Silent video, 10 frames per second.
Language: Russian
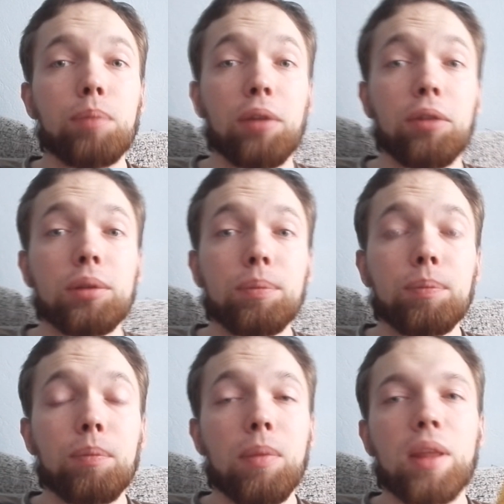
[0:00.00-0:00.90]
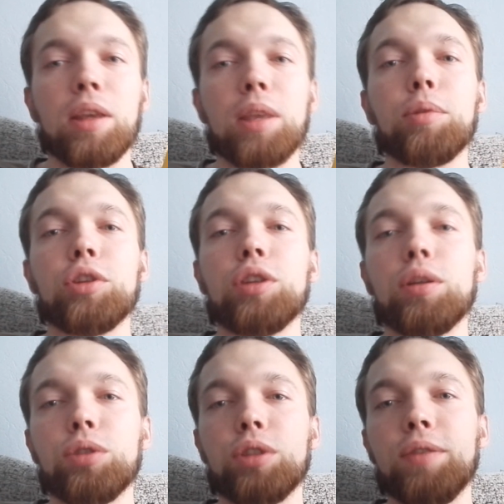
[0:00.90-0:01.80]
Привет, я
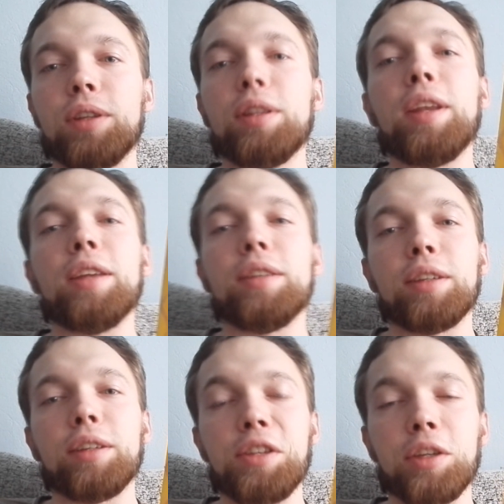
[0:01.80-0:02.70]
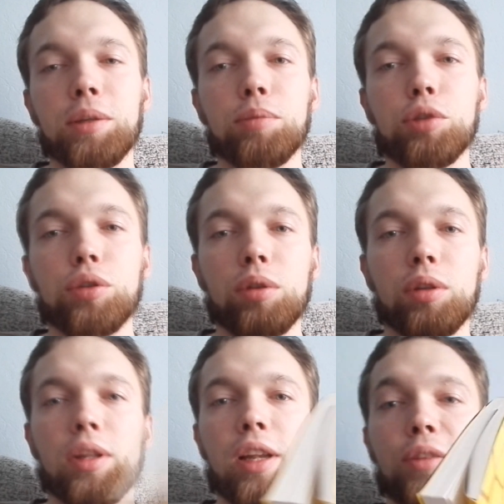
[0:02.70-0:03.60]
прочитал уже две трети книги
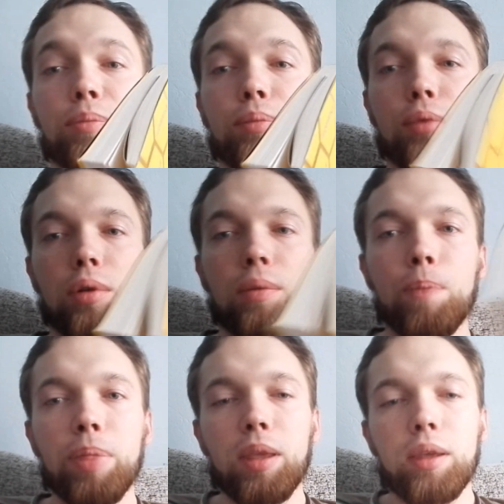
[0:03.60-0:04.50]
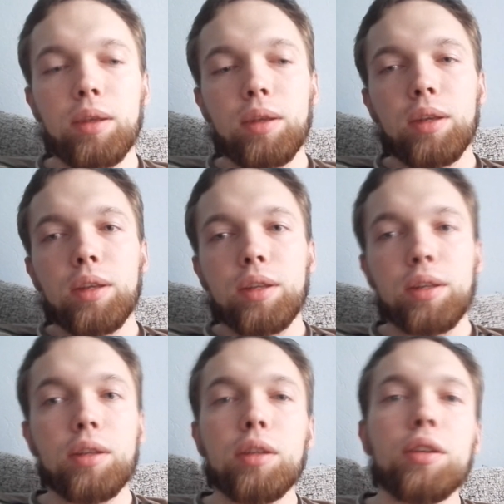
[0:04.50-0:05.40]
«Пчелы» Лалин Пол.
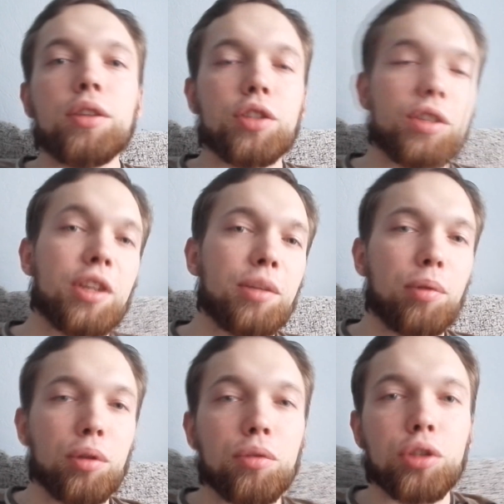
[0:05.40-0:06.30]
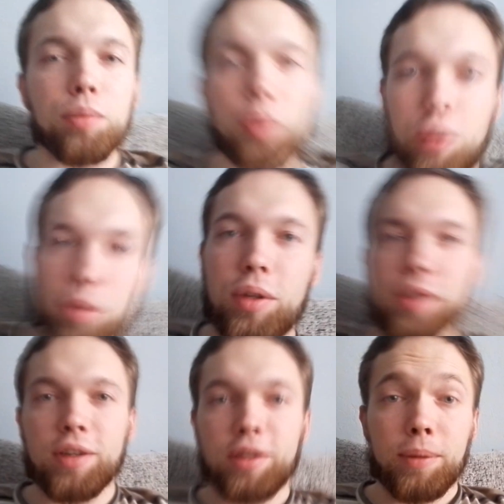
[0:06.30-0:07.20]
И сейчас надо придумать, чтобы такого
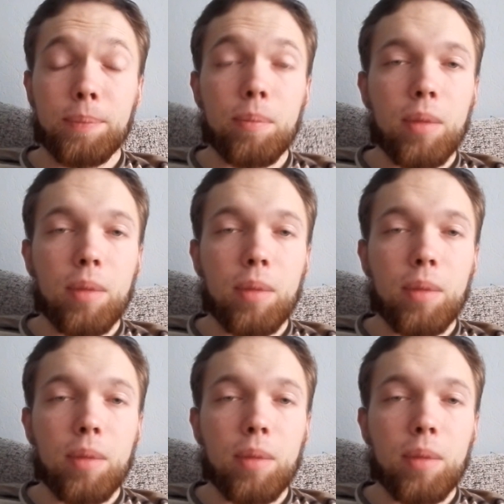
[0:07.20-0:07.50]
рассказать.